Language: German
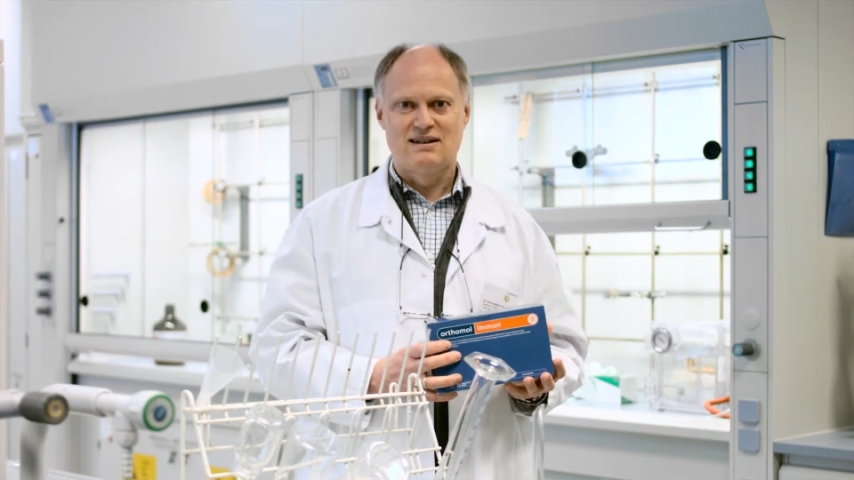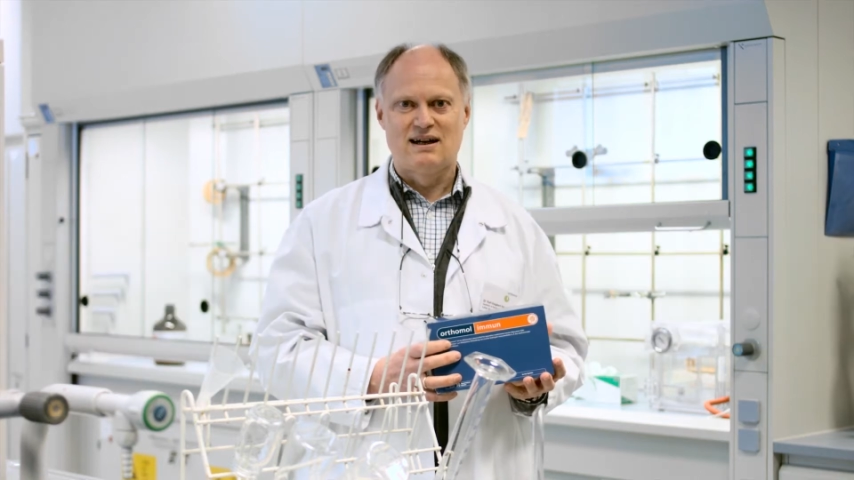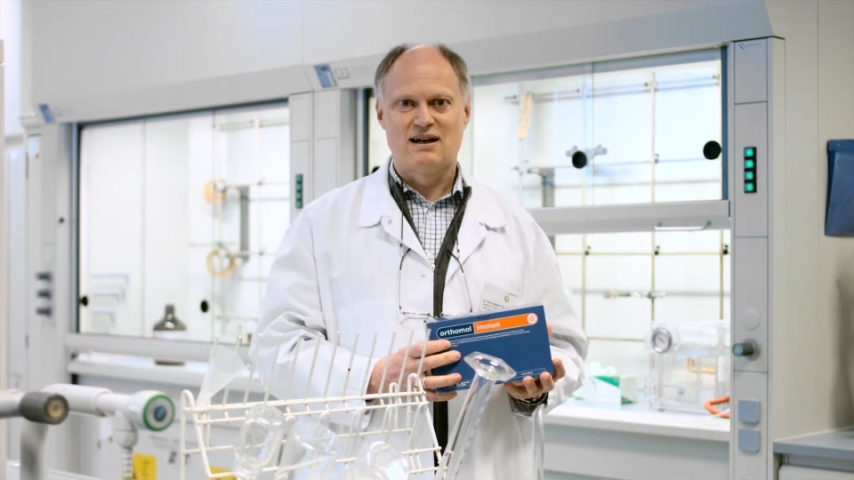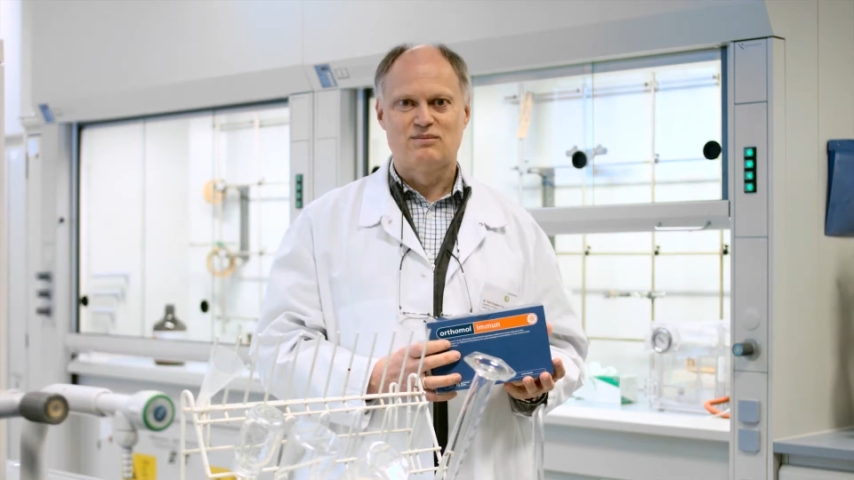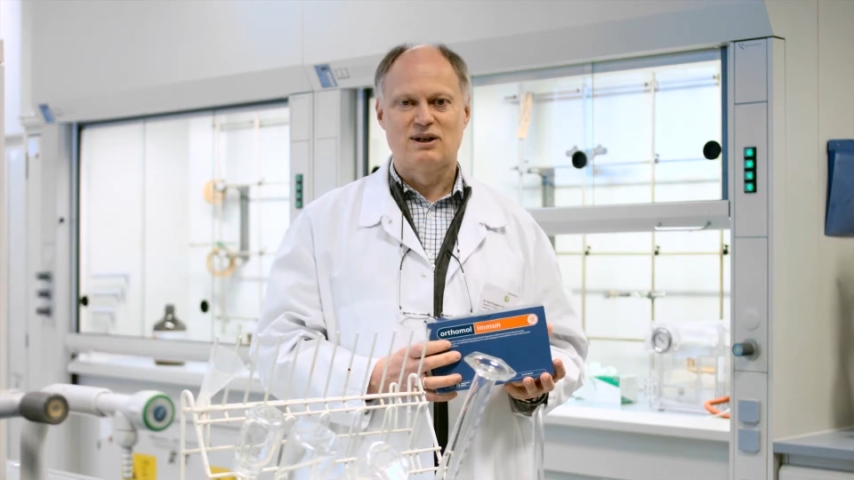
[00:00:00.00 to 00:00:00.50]

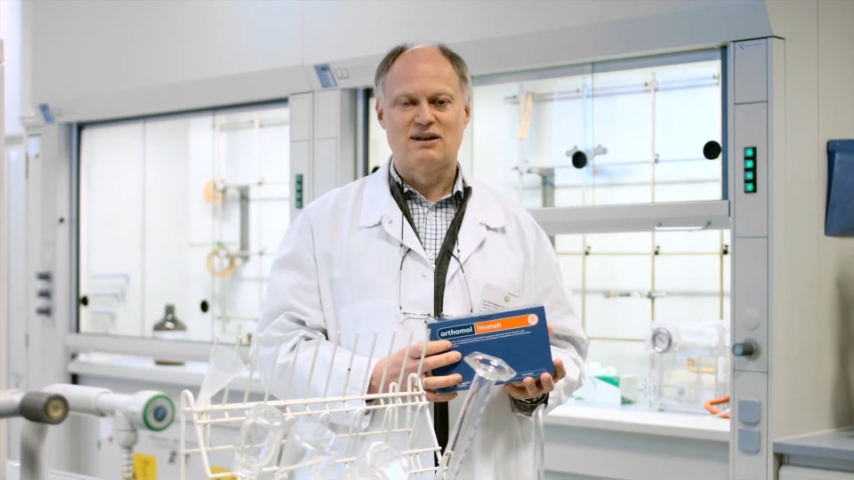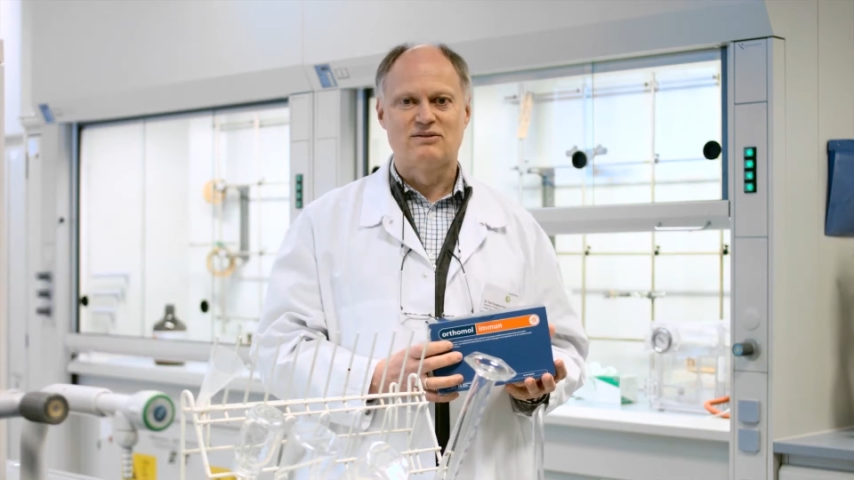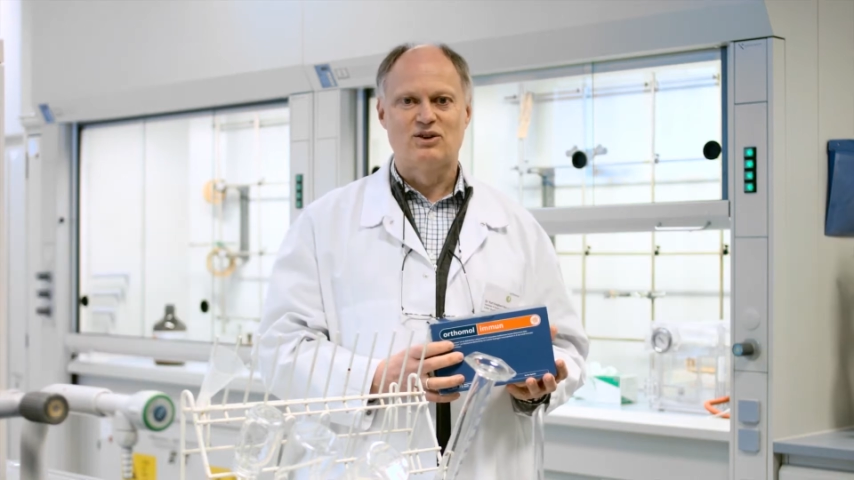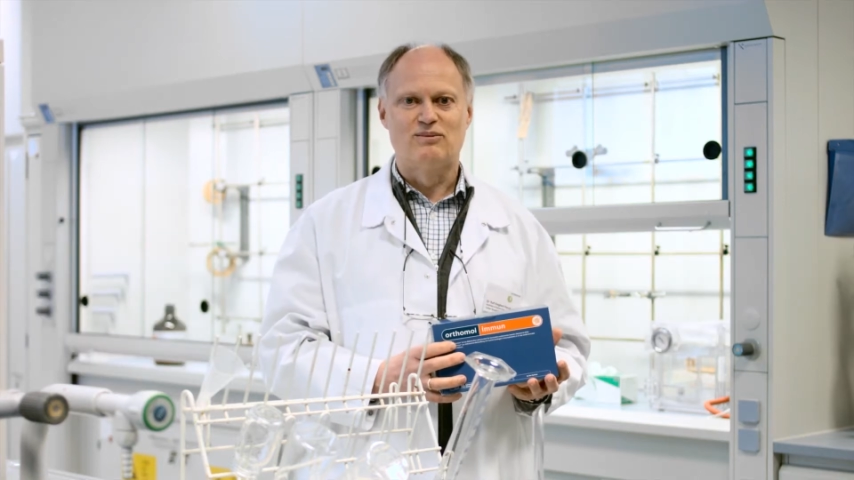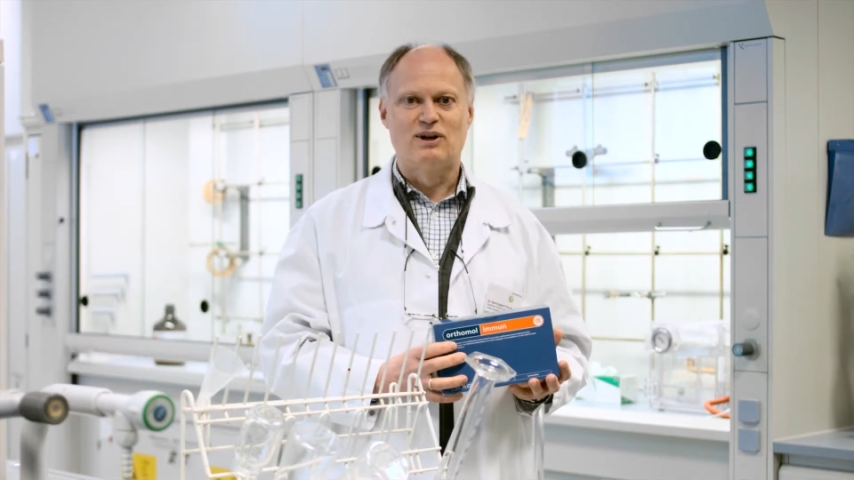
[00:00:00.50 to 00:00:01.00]
Jahren bei der
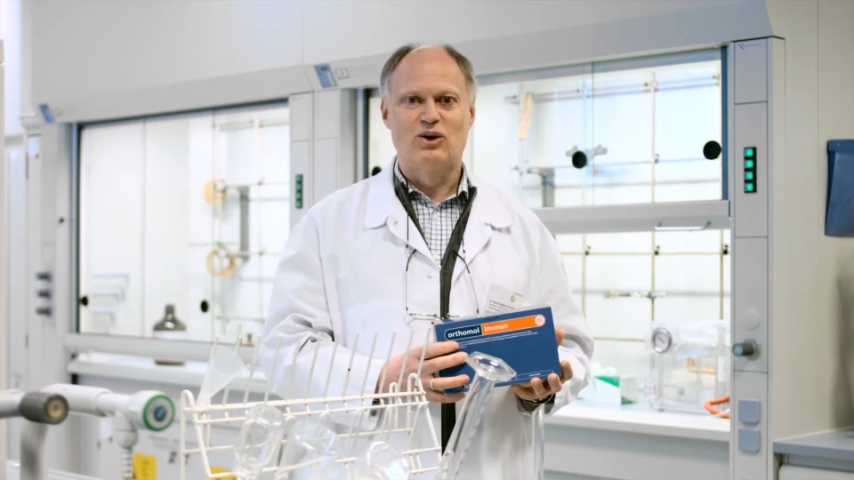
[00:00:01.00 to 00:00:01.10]
Firma